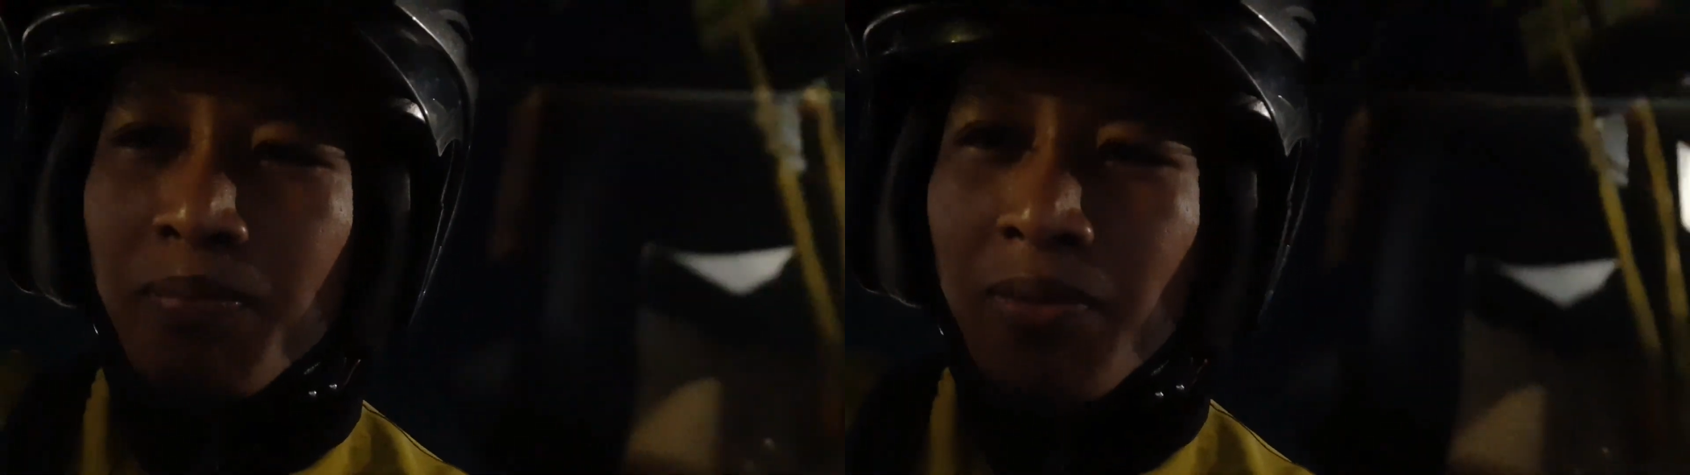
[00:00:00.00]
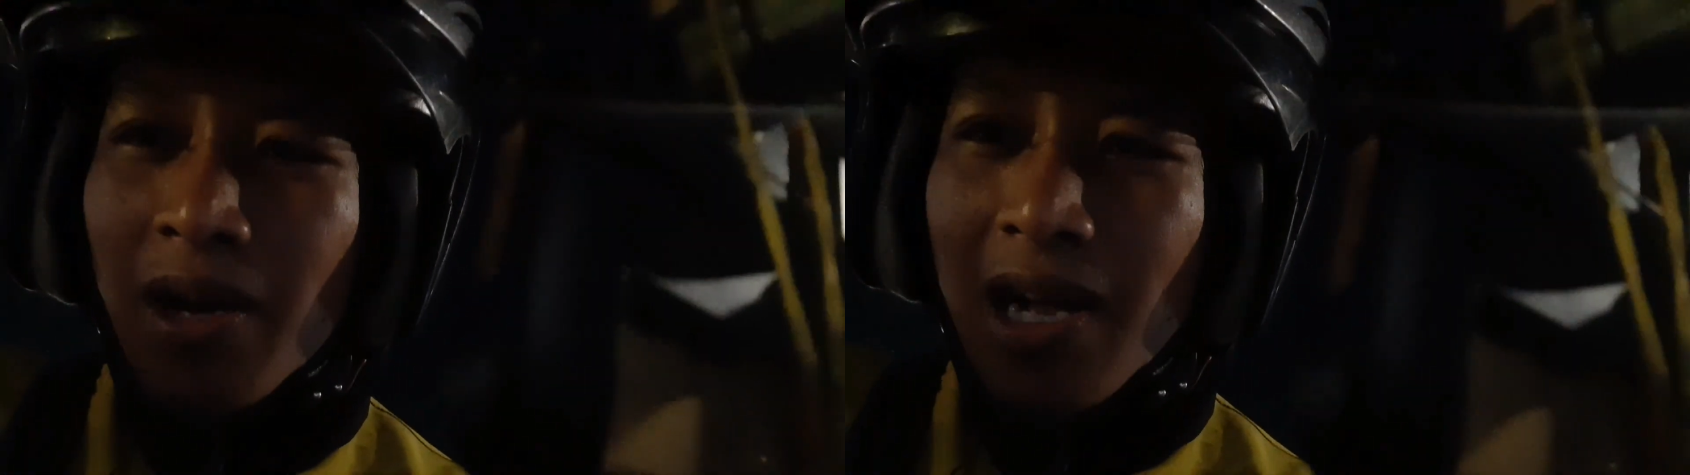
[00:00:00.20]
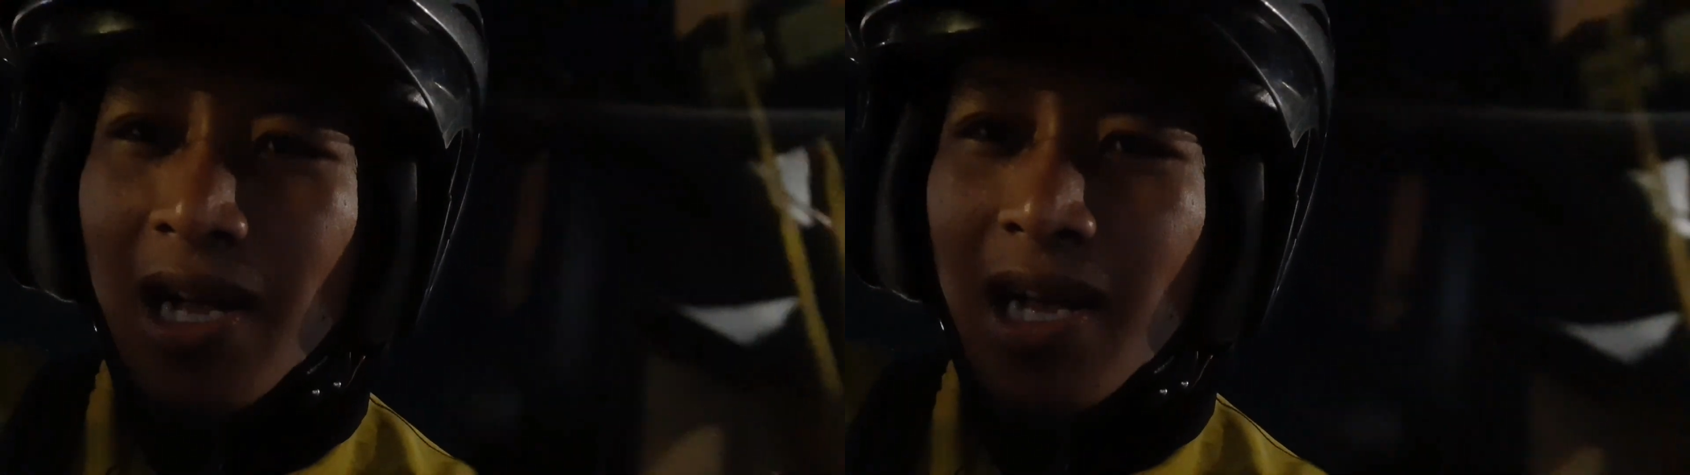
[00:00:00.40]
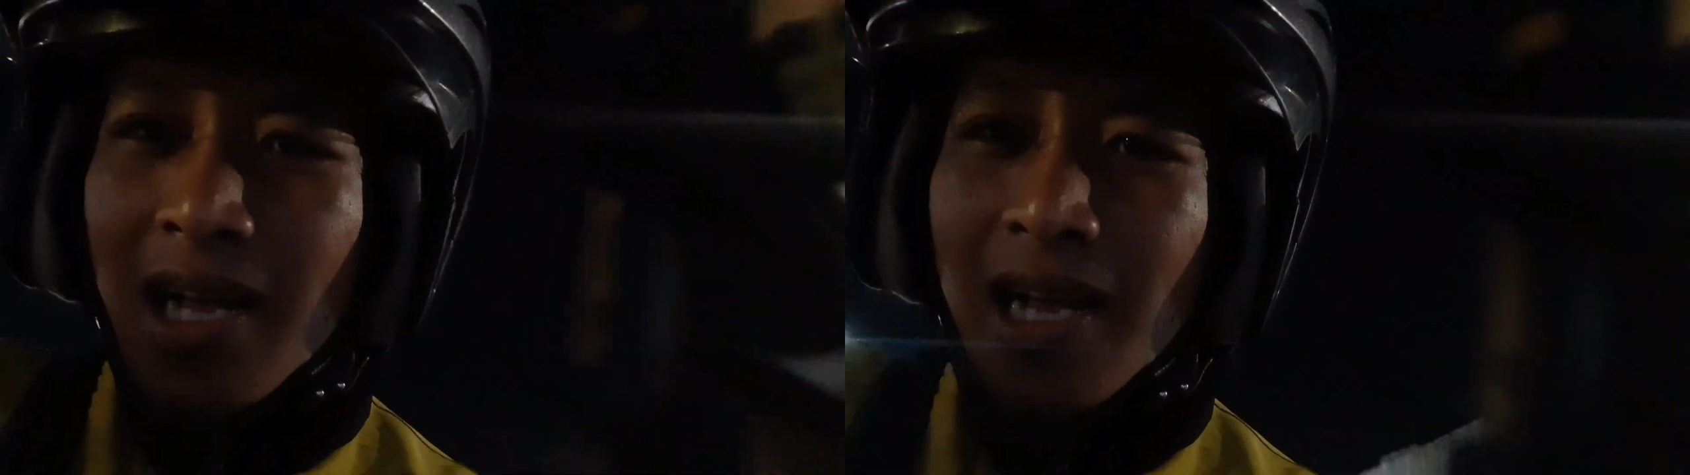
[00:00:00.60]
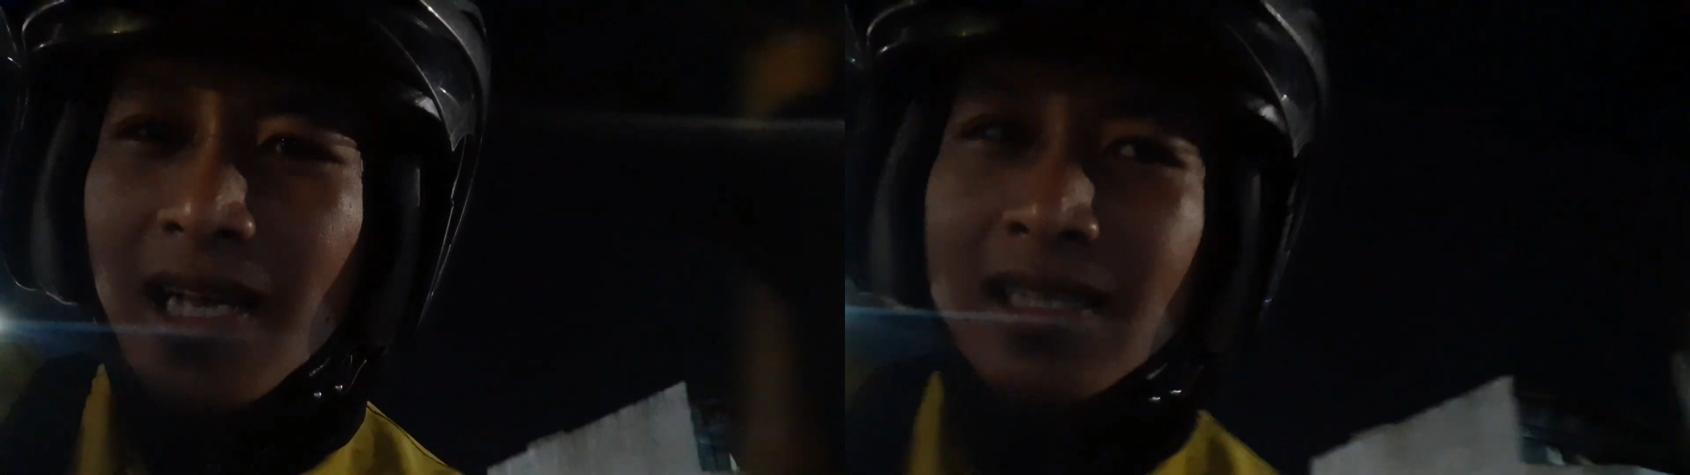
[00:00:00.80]

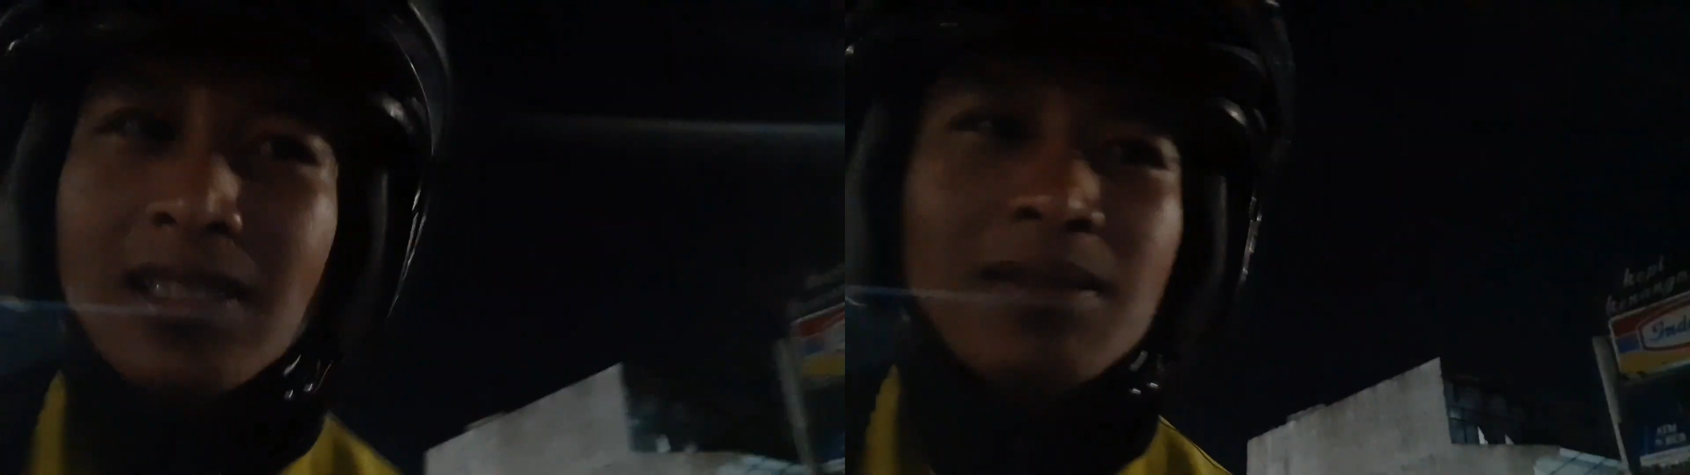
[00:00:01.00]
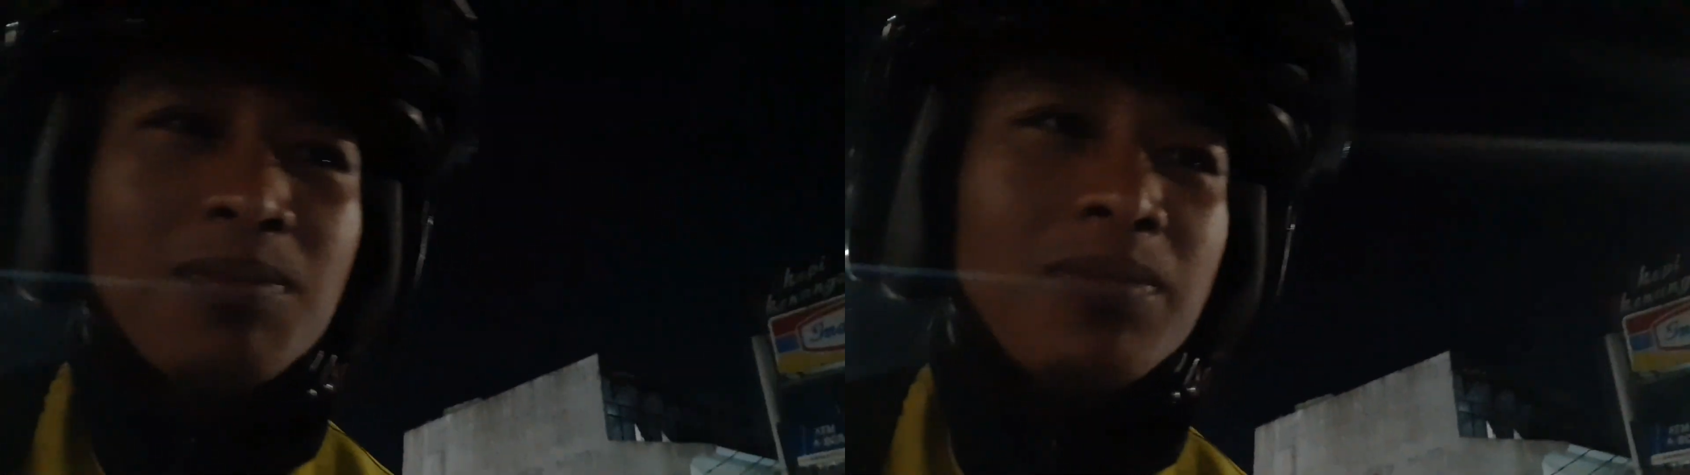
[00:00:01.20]
buas.